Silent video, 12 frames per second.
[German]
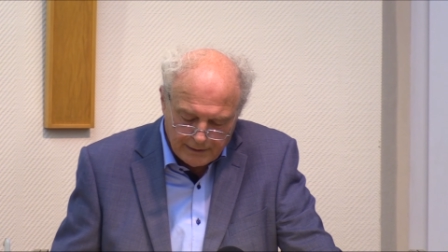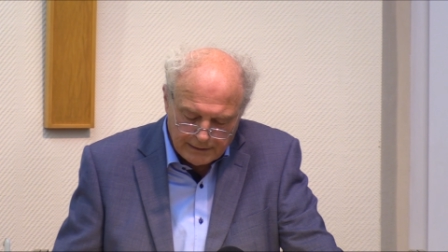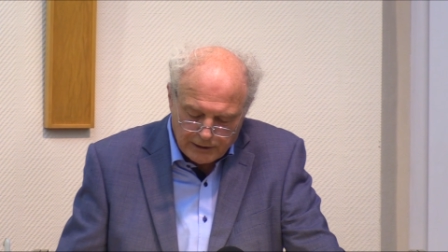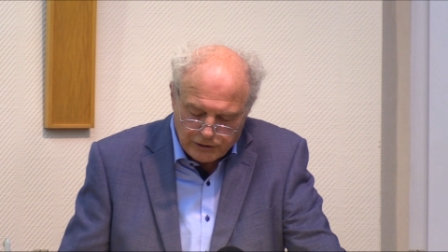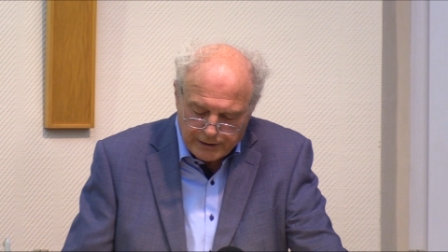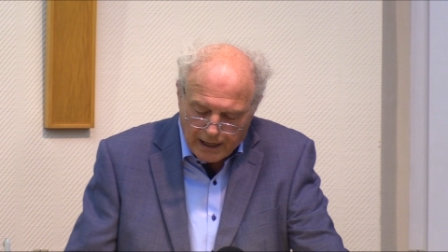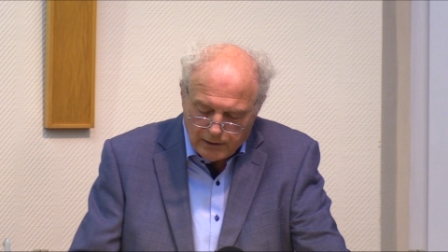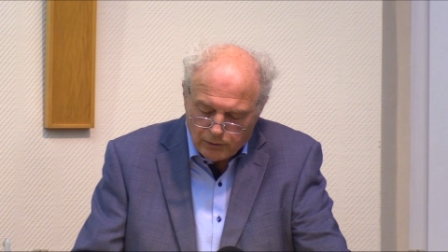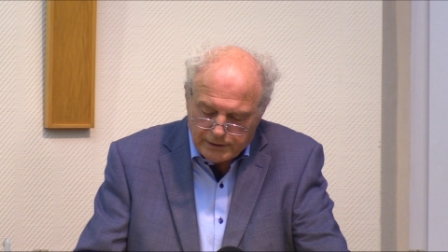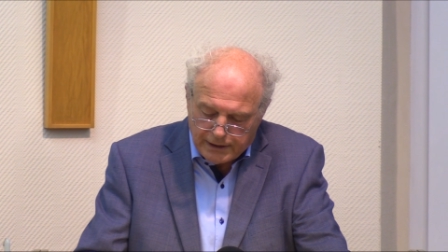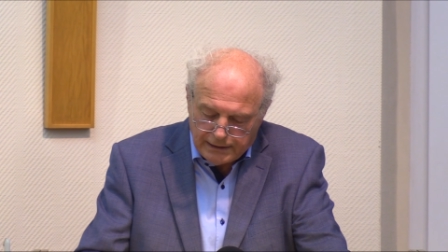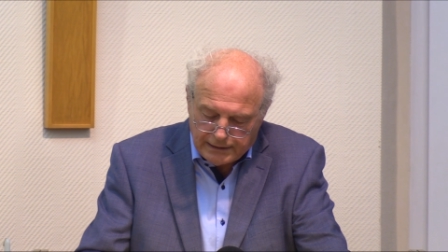die
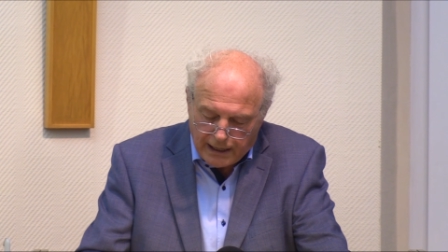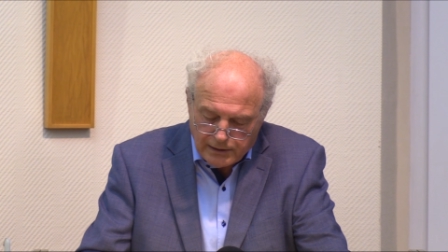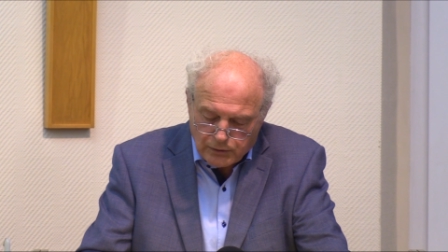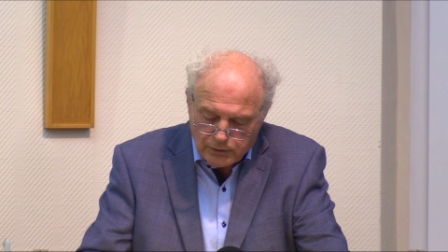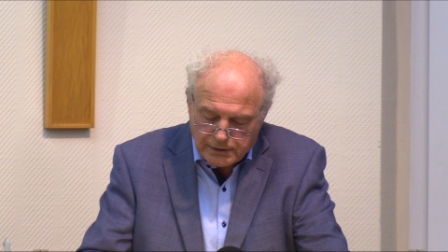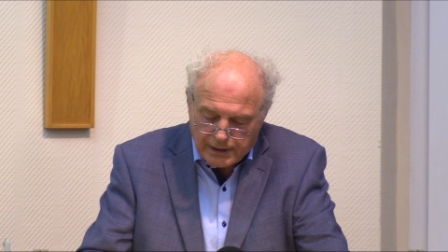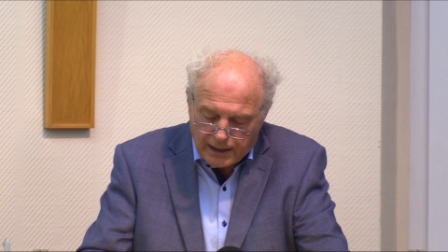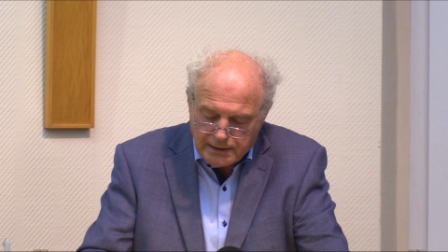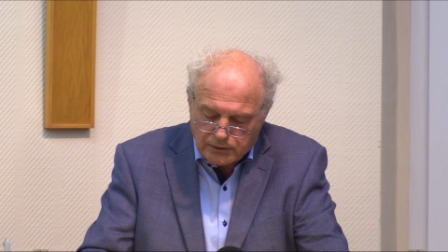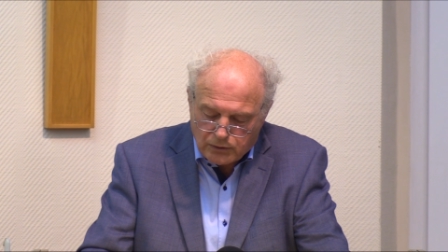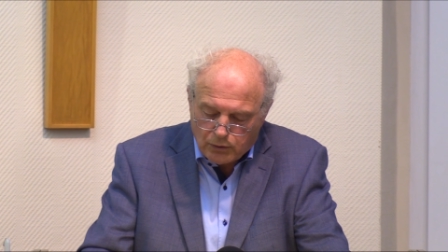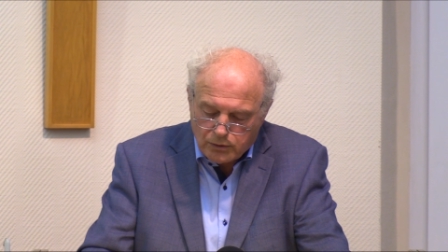Stellung, die Jesus
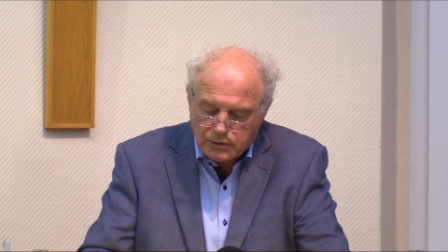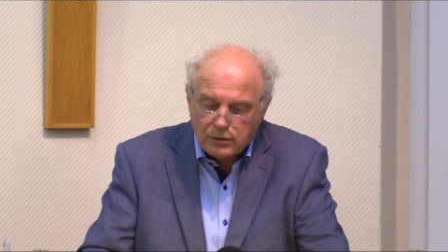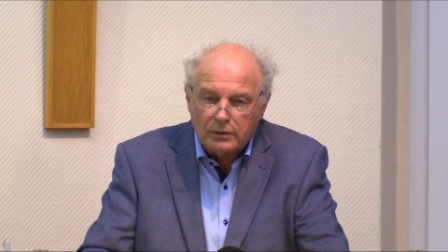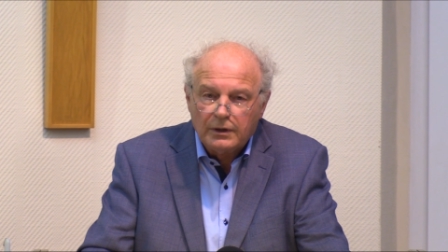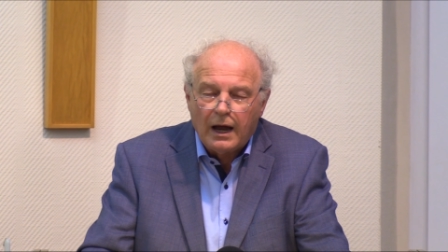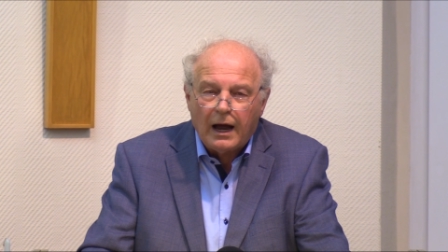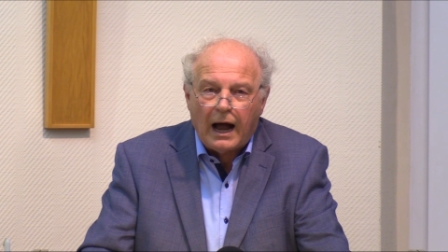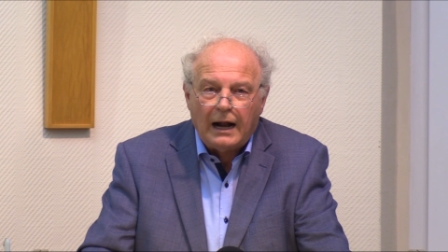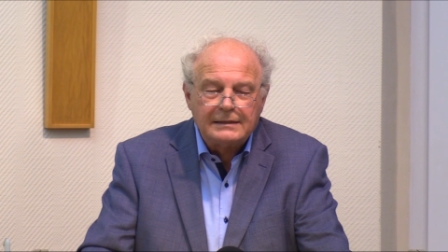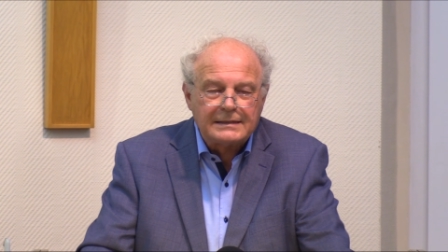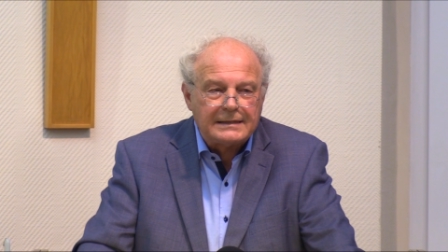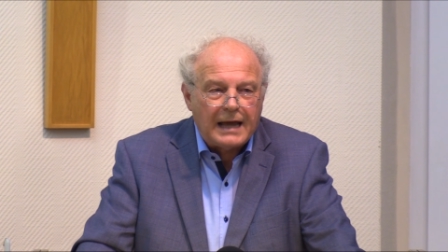Christus
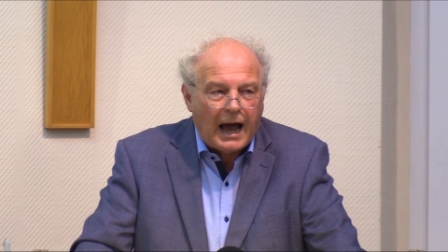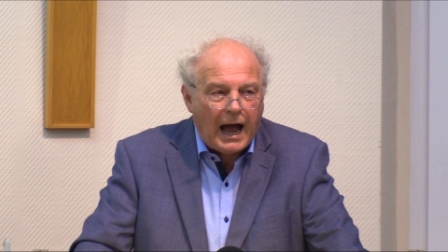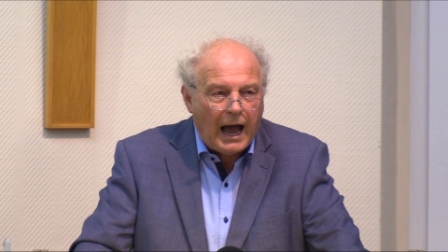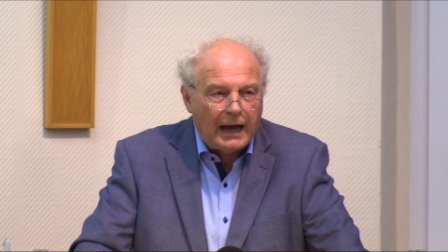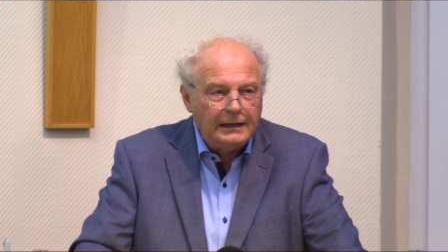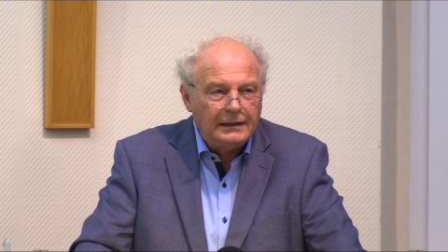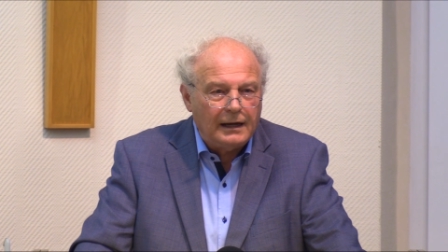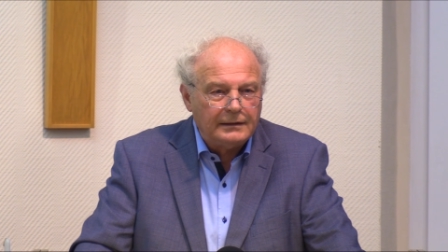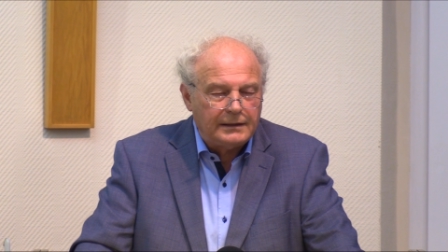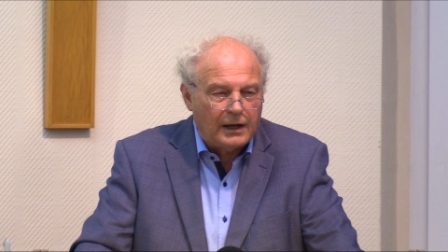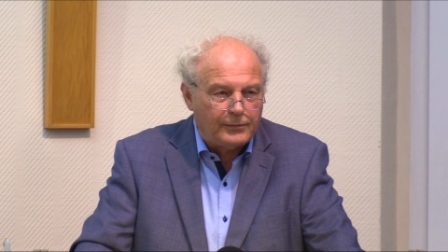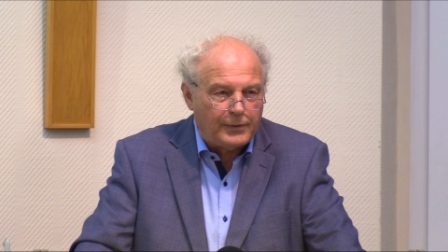als der
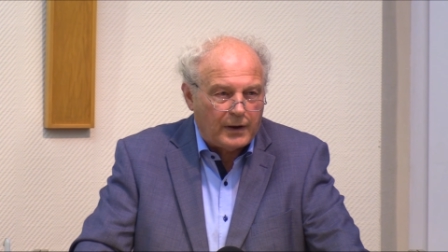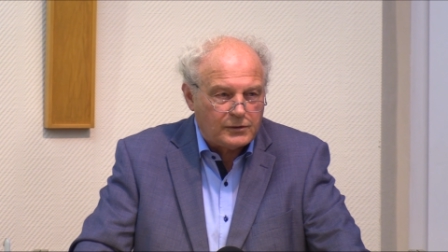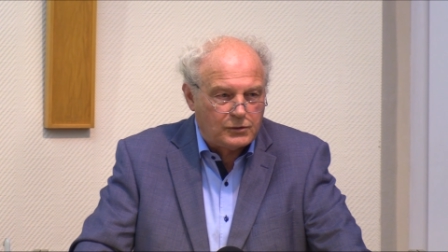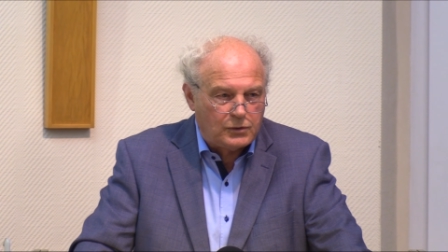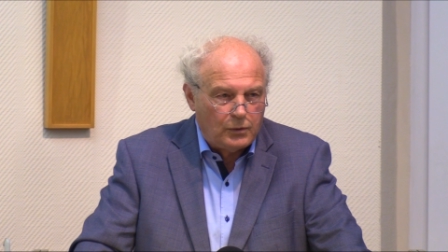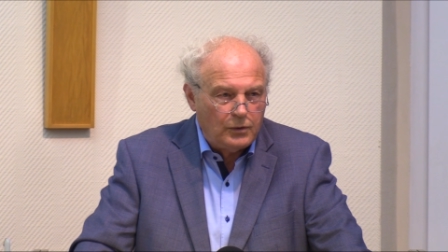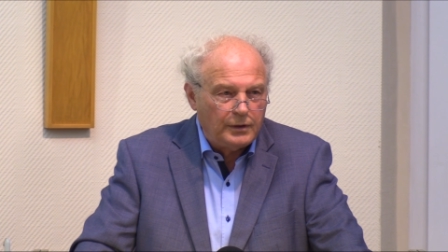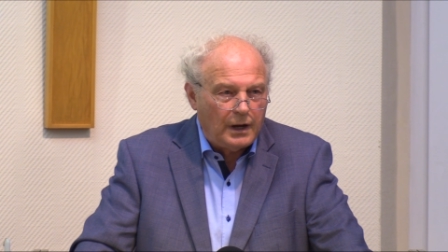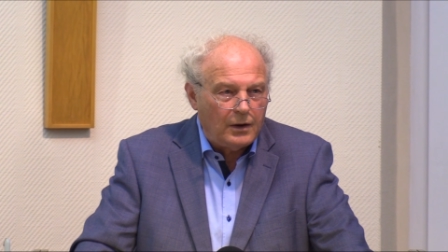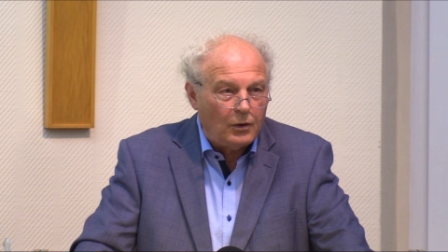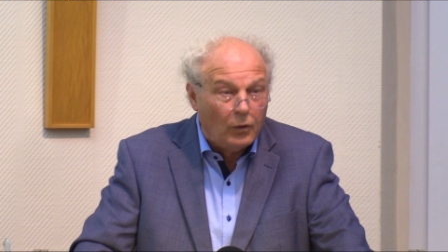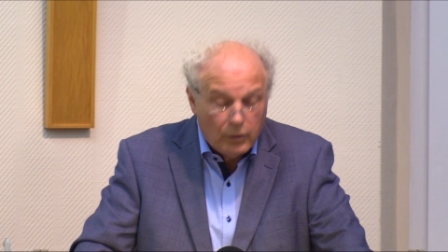Heiland, der
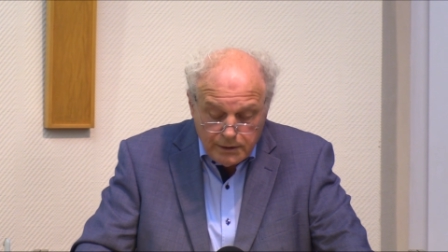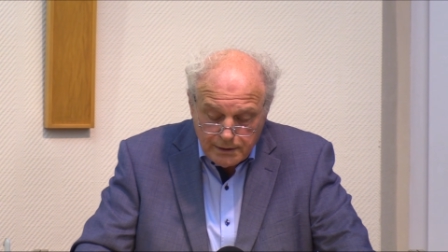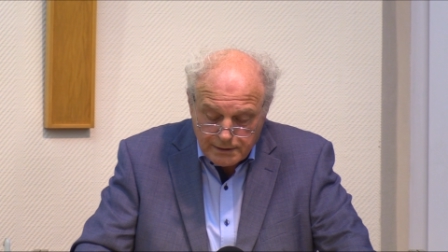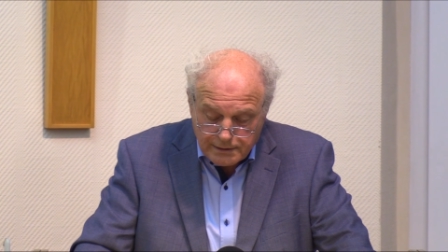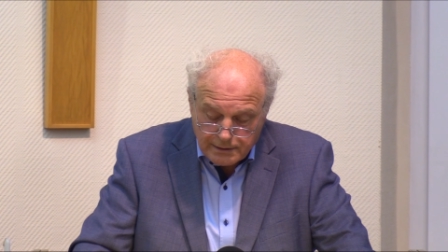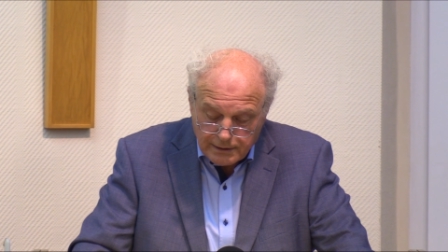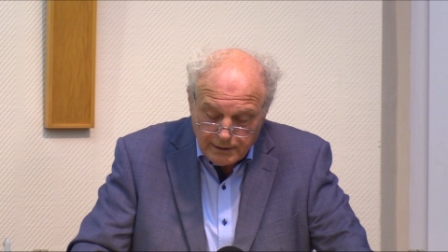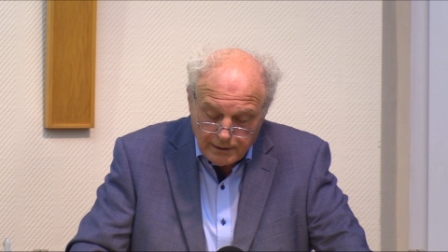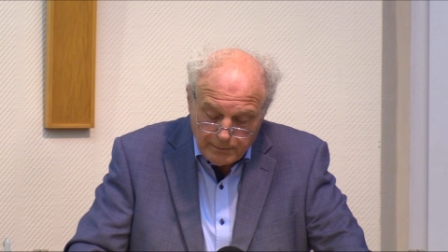Versöhner uns